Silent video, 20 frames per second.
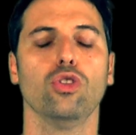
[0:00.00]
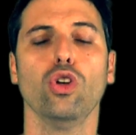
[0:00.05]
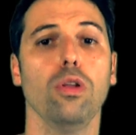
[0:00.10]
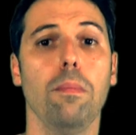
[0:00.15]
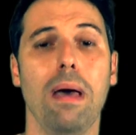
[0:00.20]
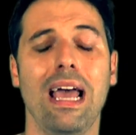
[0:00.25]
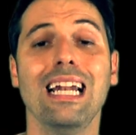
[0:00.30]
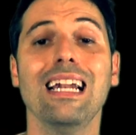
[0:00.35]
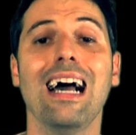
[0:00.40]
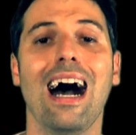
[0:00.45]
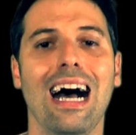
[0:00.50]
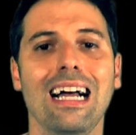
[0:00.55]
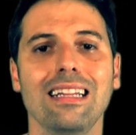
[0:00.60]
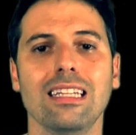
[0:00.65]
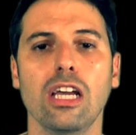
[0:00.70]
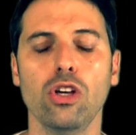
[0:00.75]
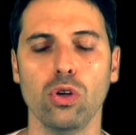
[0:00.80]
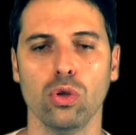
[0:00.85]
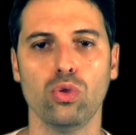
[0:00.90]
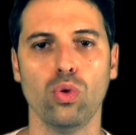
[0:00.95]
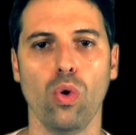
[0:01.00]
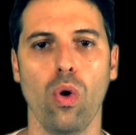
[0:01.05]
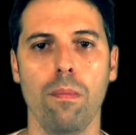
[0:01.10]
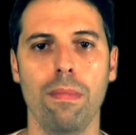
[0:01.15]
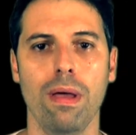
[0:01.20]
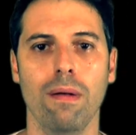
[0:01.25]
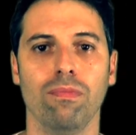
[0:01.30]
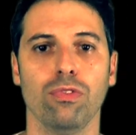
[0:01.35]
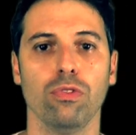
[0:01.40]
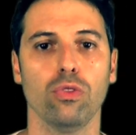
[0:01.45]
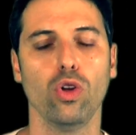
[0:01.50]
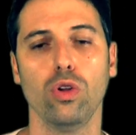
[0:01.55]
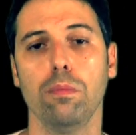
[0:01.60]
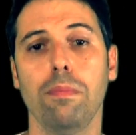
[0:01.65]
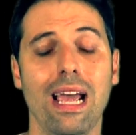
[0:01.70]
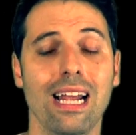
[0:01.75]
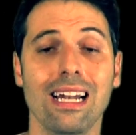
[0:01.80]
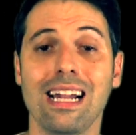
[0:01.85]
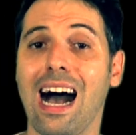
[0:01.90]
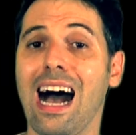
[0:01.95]
tudo bem nada, YouTube. Tudo
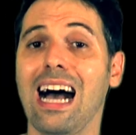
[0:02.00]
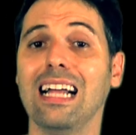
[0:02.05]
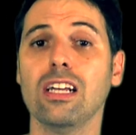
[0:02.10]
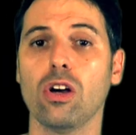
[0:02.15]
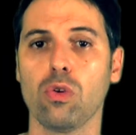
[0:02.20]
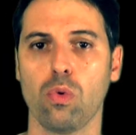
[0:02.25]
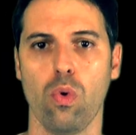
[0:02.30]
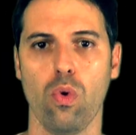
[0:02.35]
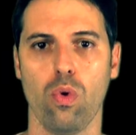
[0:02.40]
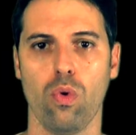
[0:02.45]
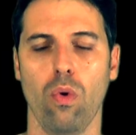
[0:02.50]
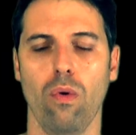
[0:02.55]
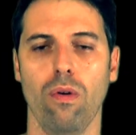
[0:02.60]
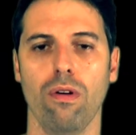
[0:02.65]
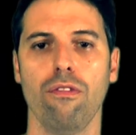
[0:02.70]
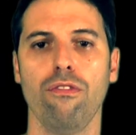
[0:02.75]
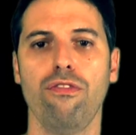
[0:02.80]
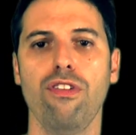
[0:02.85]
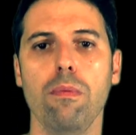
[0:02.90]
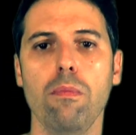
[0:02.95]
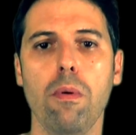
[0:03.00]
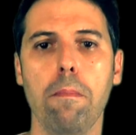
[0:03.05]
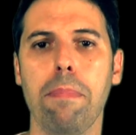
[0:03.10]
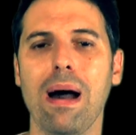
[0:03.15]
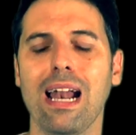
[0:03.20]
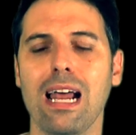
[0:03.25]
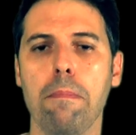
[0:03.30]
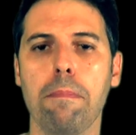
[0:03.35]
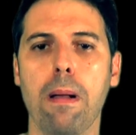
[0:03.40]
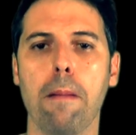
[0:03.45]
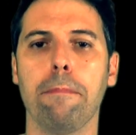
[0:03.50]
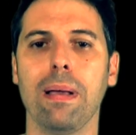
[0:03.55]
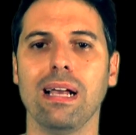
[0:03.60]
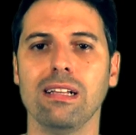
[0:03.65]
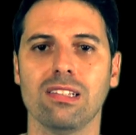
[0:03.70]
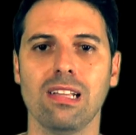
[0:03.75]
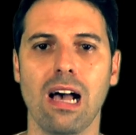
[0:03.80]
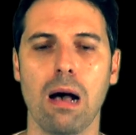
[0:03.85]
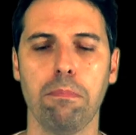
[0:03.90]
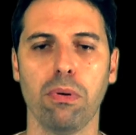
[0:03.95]
bem nada, Google. Vamos parar para
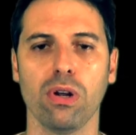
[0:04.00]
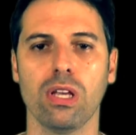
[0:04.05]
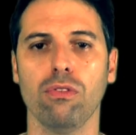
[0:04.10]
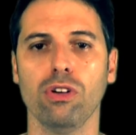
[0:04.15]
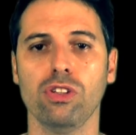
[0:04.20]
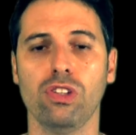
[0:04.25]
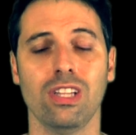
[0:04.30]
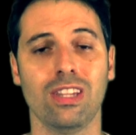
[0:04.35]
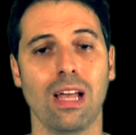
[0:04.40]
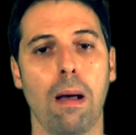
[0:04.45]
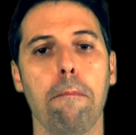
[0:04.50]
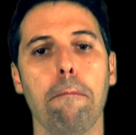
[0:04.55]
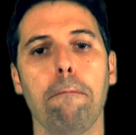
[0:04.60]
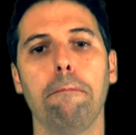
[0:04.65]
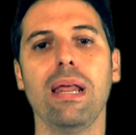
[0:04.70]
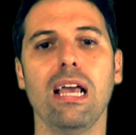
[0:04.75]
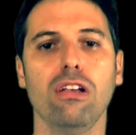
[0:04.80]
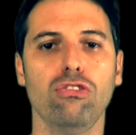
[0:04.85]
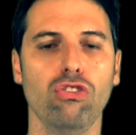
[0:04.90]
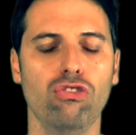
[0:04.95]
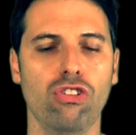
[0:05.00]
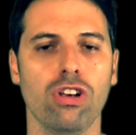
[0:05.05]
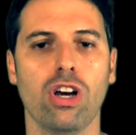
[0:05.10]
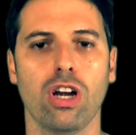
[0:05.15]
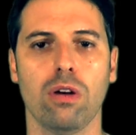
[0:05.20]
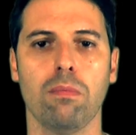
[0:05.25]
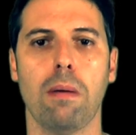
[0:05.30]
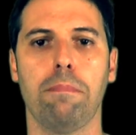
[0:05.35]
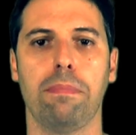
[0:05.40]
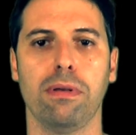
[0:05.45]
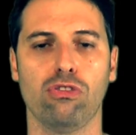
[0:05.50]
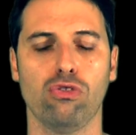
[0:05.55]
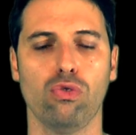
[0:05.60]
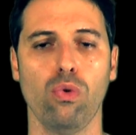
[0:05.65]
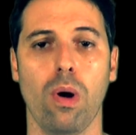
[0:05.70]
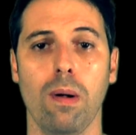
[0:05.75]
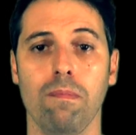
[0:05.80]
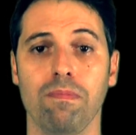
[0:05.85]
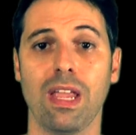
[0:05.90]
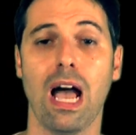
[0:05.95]
pensar porque você está prejudicando uma
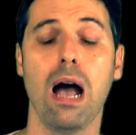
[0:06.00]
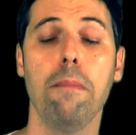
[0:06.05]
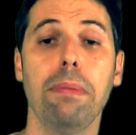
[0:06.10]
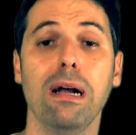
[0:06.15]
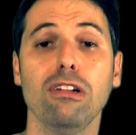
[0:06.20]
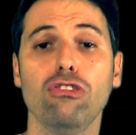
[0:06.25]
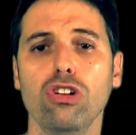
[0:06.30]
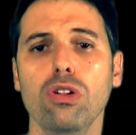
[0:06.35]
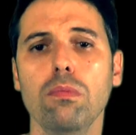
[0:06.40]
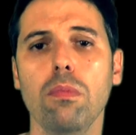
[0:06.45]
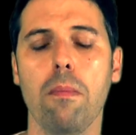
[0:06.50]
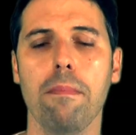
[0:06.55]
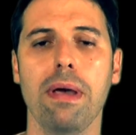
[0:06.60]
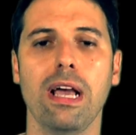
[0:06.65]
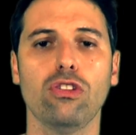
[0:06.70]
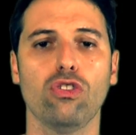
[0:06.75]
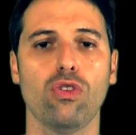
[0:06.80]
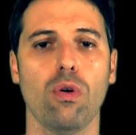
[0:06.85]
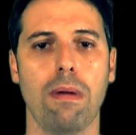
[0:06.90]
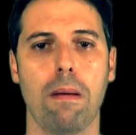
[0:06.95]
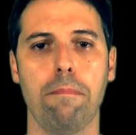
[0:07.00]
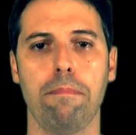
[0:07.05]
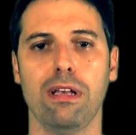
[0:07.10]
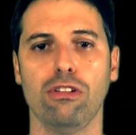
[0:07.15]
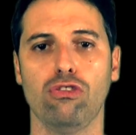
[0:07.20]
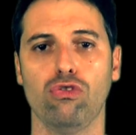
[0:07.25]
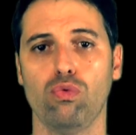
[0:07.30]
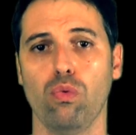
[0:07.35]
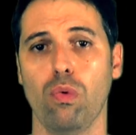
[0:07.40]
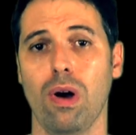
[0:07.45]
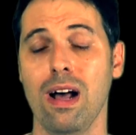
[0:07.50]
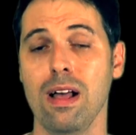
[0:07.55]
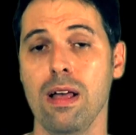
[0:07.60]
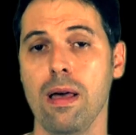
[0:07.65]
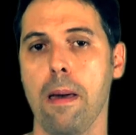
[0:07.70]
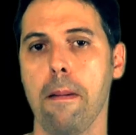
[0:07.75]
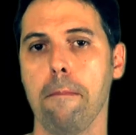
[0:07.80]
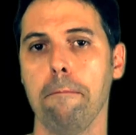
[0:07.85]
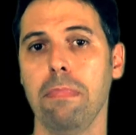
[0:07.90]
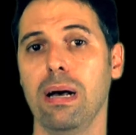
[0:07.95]
pessoa. A partir do momento que uma pessoa
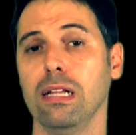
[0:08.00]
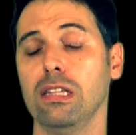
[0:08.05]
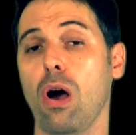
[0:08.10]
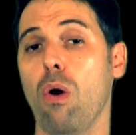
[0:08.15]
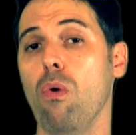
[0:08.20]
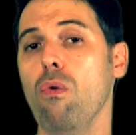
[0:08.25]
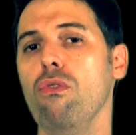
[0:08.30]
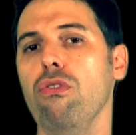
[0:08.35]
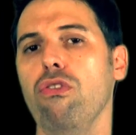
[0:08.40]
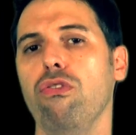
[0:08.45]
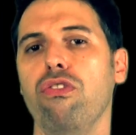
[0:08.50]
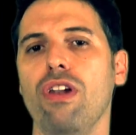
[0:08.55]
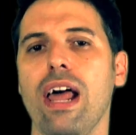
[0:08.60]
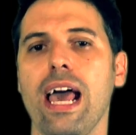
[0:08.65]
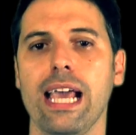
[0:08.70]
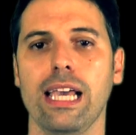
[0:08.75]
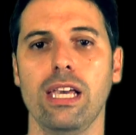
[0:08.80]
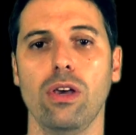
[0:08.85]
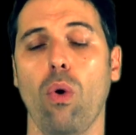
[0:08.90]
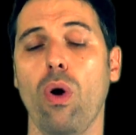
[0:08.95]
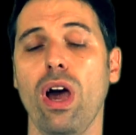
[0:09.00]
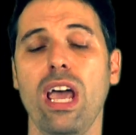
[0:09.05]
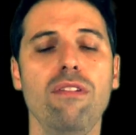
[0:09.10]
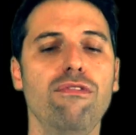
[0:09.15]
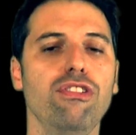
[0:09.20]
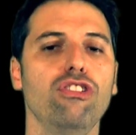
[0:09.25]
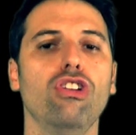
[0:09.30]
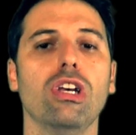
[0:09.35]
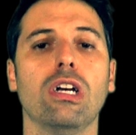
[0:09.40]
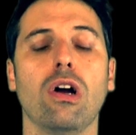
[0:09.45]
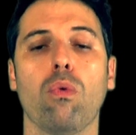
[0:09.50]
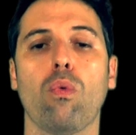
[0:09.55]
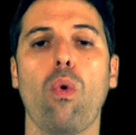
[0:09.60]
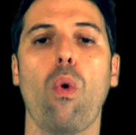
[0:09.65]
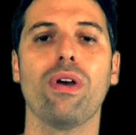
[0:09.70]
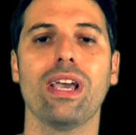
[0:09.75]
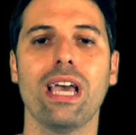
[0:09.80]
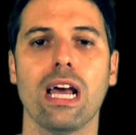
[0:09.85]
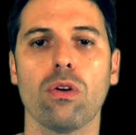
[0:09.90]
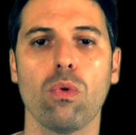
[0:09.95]
manda um flag ou reivindica
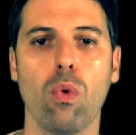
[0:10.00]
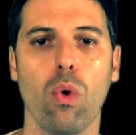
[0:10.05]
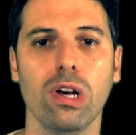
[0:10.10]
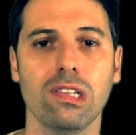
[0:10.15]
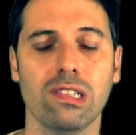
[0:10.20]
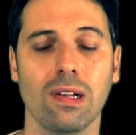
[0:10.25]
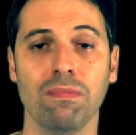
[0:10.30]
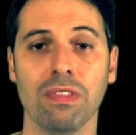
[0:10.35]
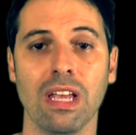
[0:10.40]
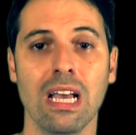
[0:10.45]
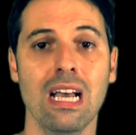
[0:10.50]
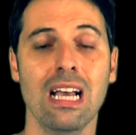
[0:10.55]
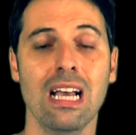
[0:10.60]
qualquer coisa,